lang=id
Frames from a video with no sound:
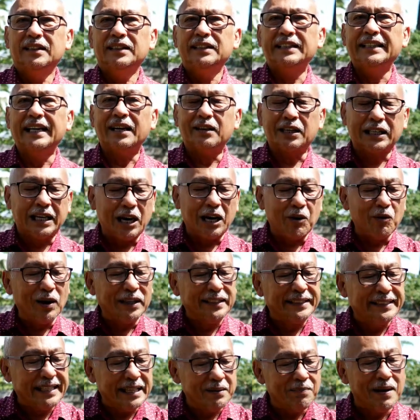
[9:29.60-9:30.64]
Sehingga
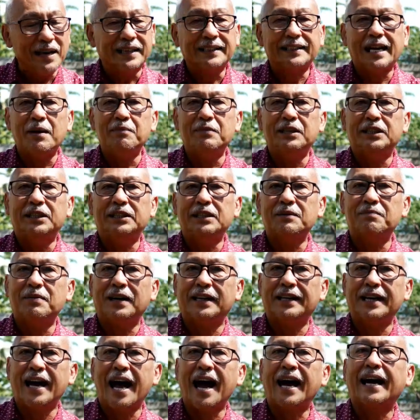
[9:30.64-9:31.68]
kewajiban kami
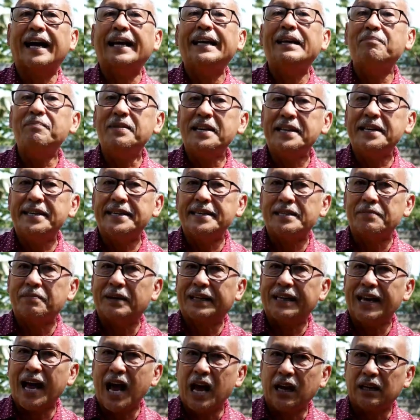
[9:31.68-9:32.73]
sebagai akademisi,
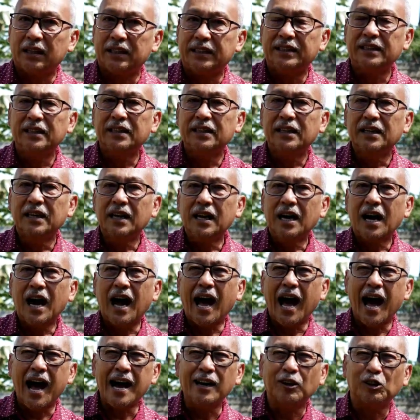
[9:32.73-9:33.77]
sebagai ahli
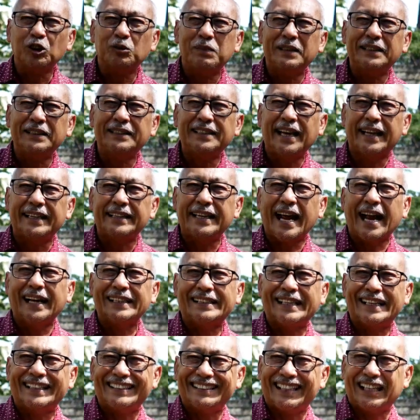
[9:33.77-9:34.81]
harus mencari
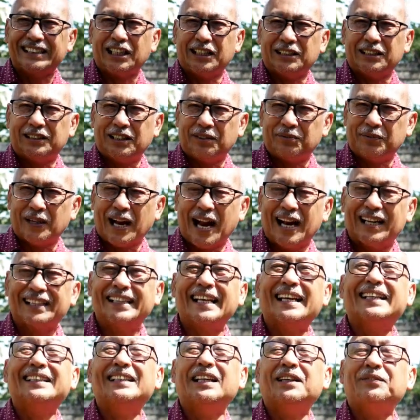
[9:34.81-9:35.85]
alternatif
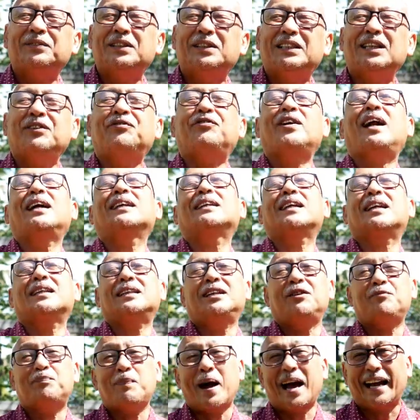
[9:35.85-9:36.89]
alternatif
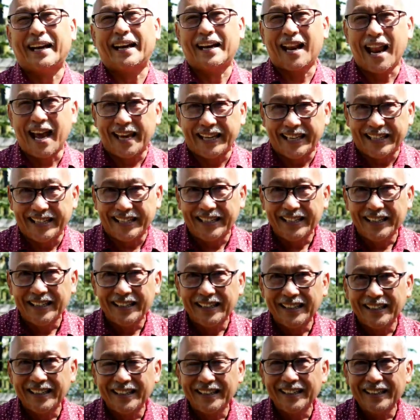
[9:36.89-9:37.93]
alternatif pangan lain
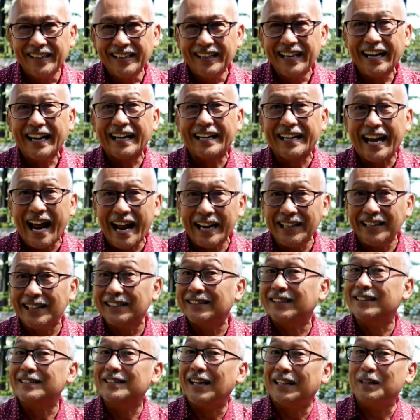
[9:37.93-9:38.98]
karena
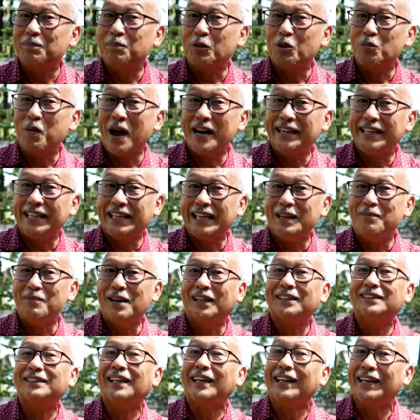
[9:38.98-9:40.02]
terjadi perubahan
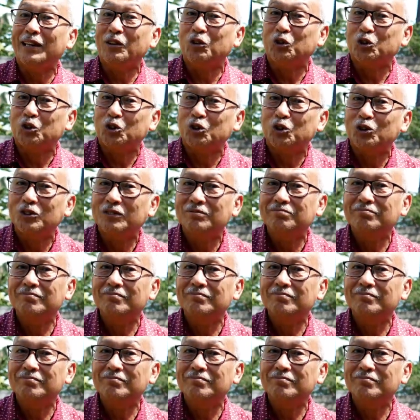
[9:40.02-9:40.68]
iklim yang serius.